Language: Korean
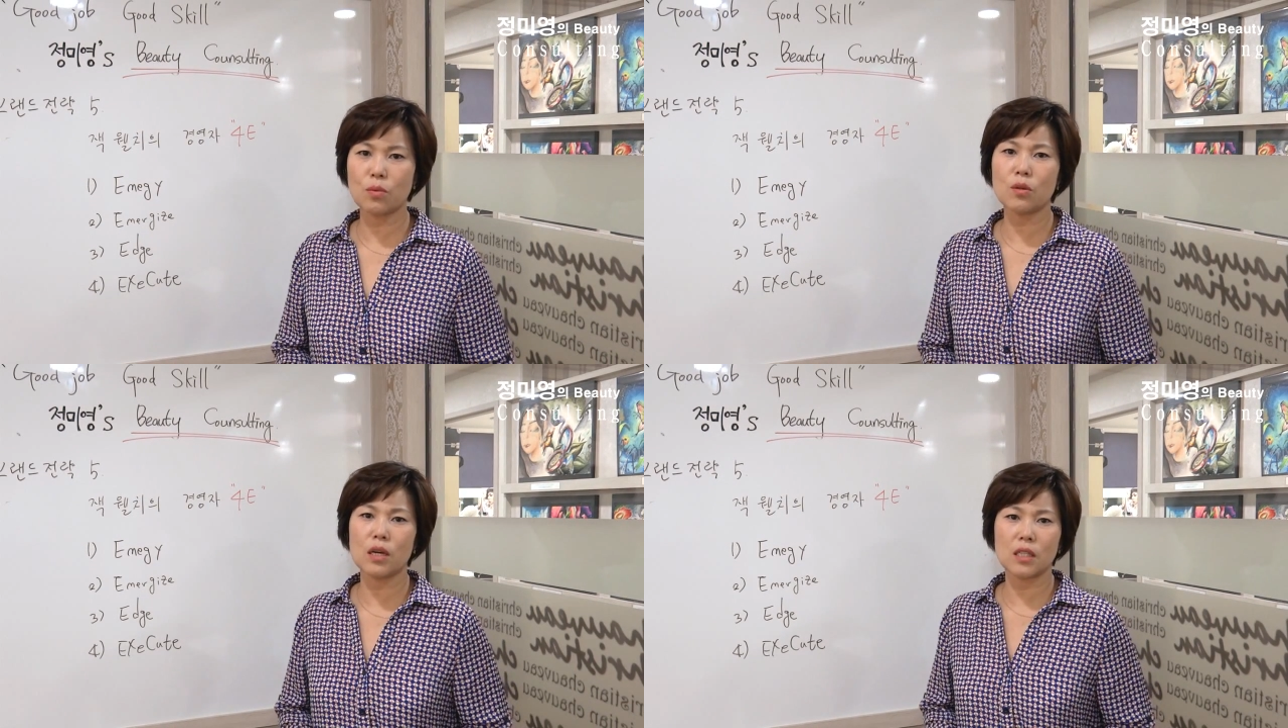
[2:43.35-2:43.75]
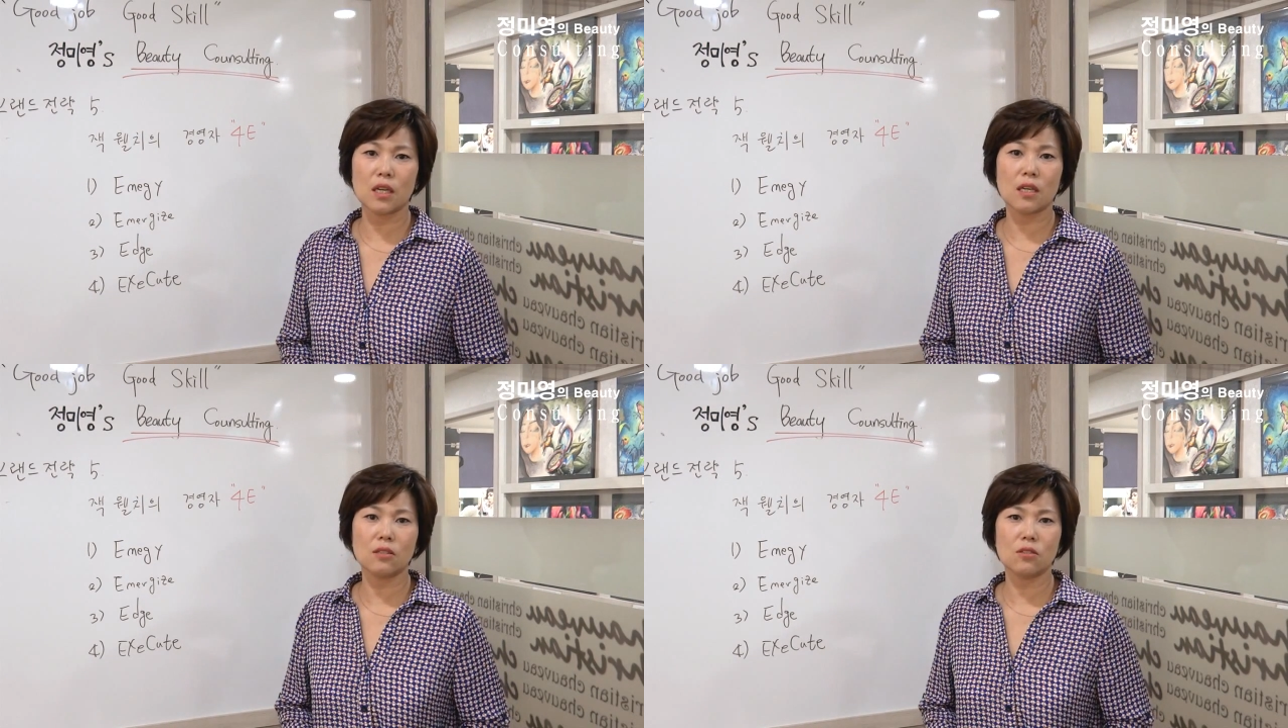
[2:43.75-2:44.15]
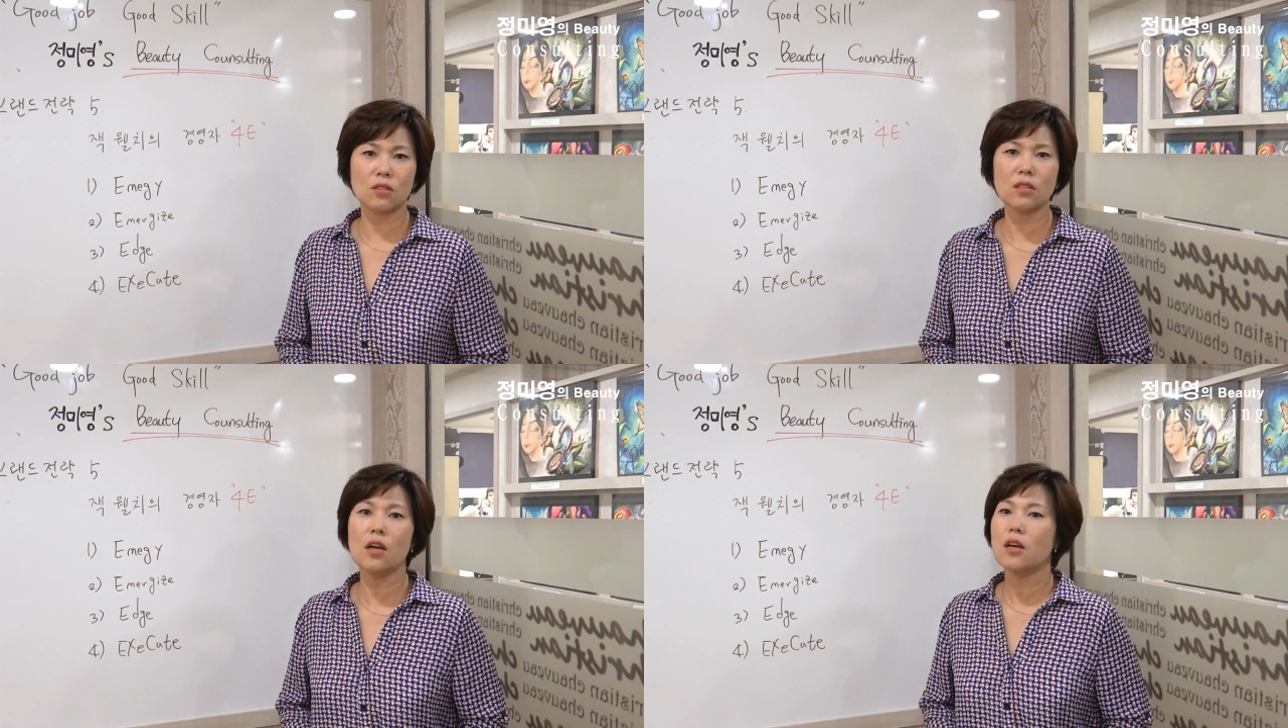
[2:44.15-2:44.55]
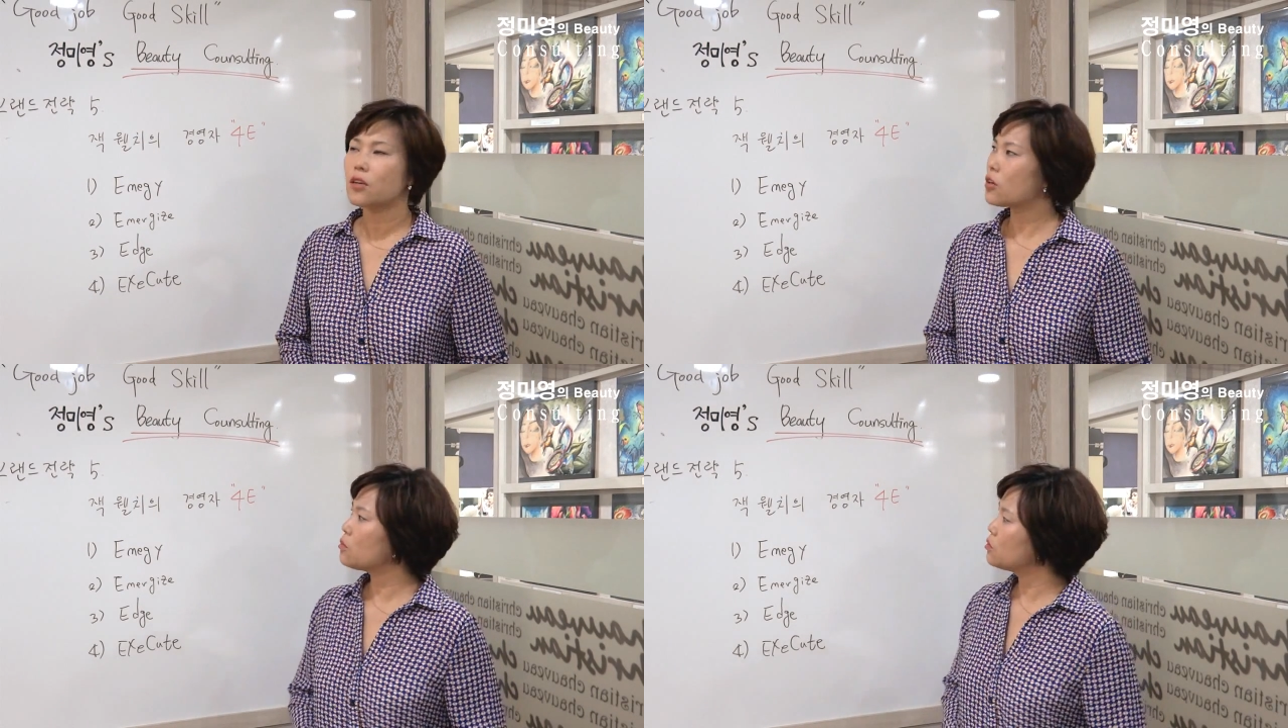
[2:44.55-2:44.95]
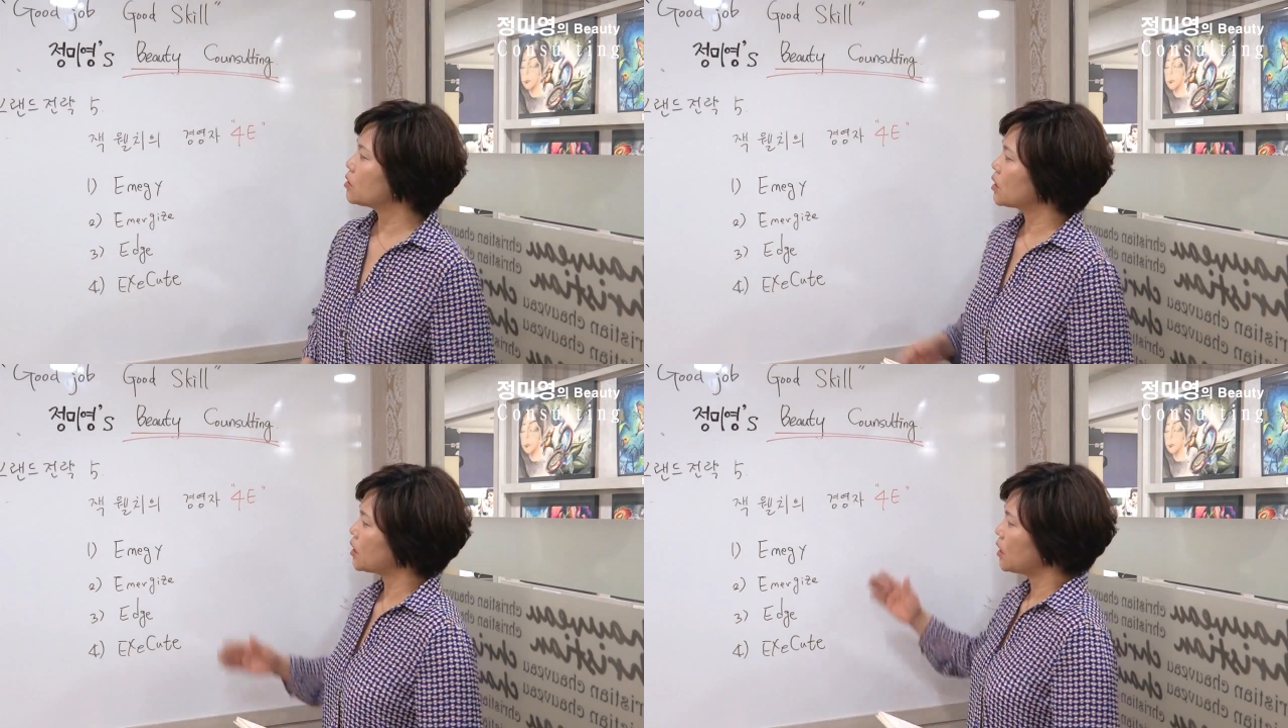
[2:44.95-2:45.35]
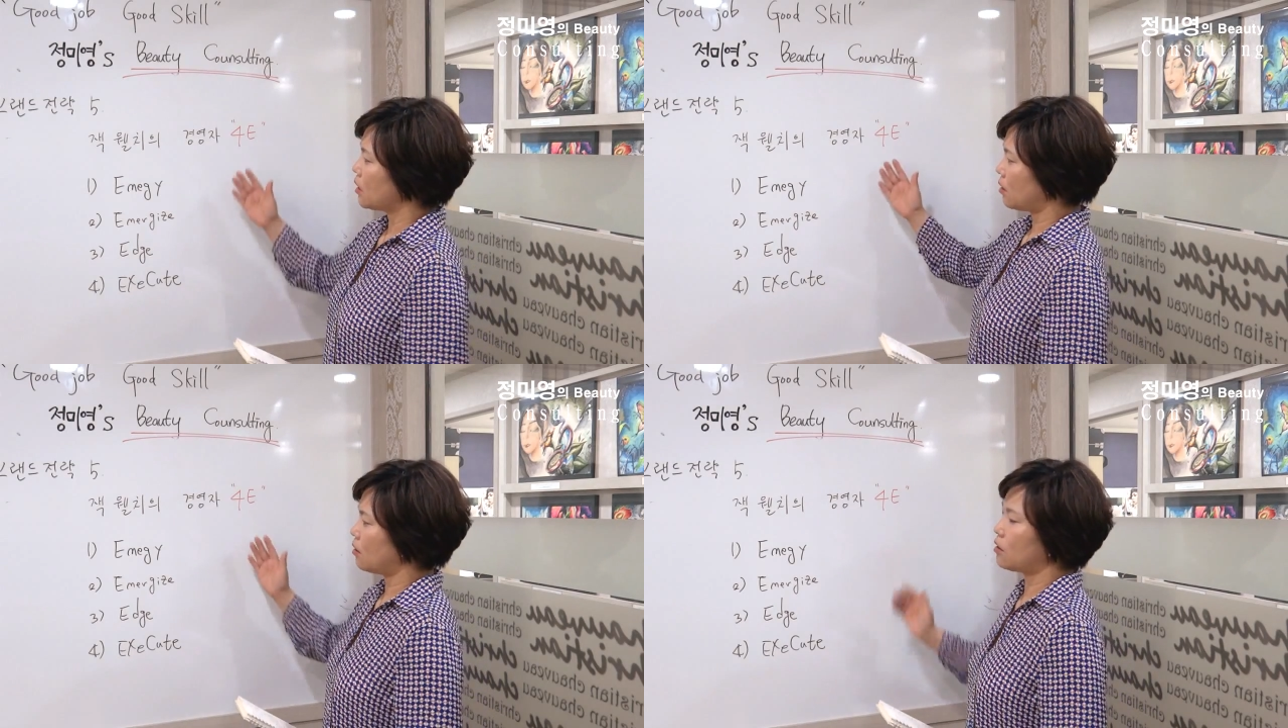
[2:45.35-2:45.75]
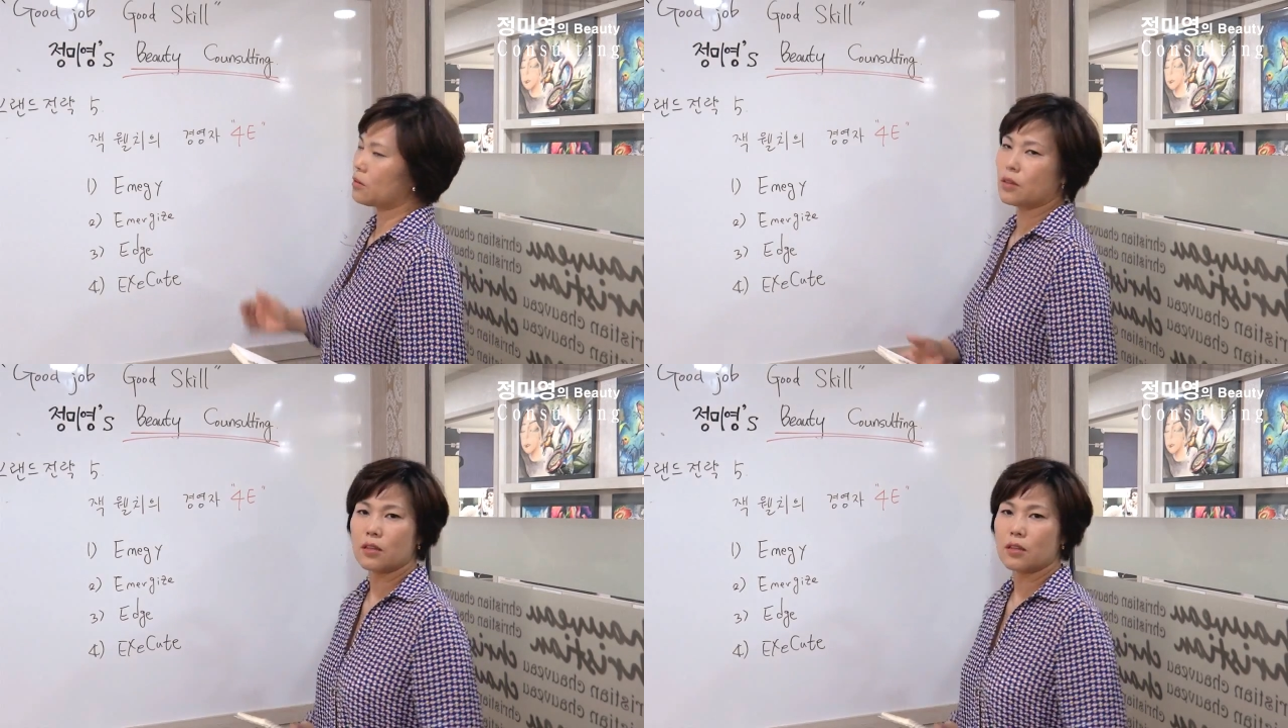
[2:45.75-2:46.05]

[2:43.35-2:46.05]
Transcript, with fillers: 필요하다라 것을 여러분들이 어,